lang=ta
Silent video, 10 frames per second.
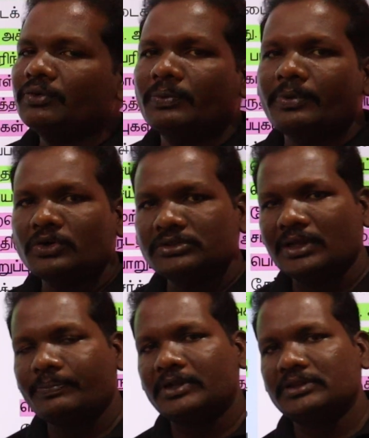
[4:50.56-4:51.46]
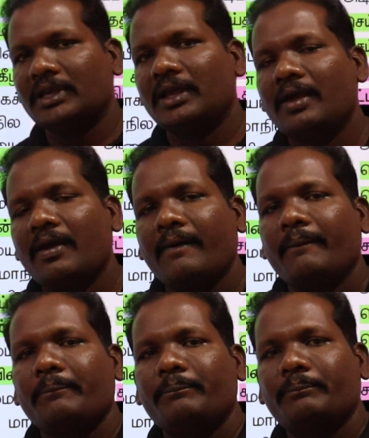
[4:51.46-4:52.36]
என்ற ஒரு பகுதி ஏற்படுத்தி
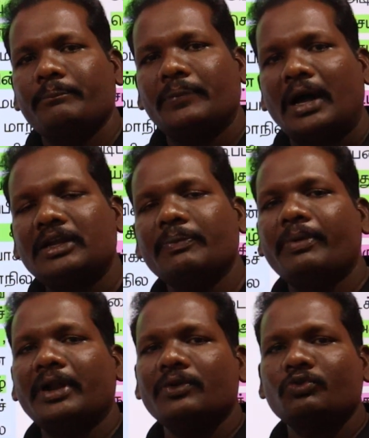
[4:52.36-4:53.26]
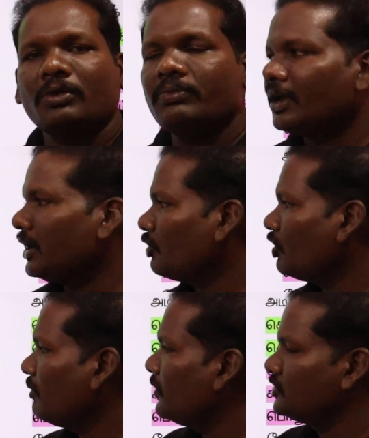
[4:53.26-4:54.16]
அடிப்படை உரிமைகள்ல
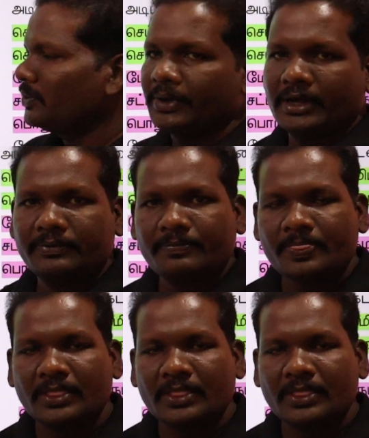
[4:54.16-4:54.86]
கொண்டு போய் வச்சிருப்பாங்க